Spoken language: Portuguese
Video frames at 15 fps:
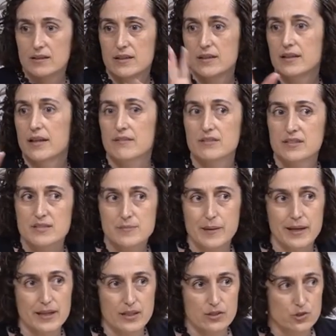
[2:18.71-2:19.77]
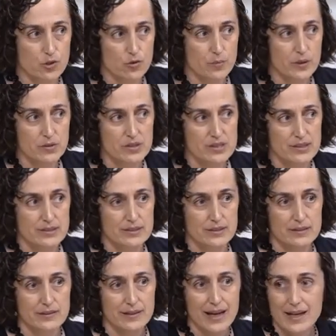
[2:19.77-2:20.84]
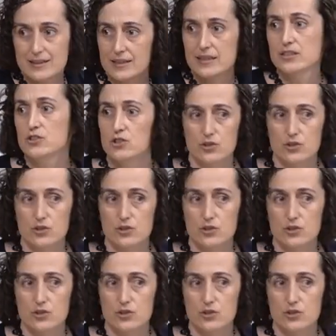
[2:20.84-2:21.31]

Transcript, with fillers: e neve transparente, alguma coisa assim. Nada além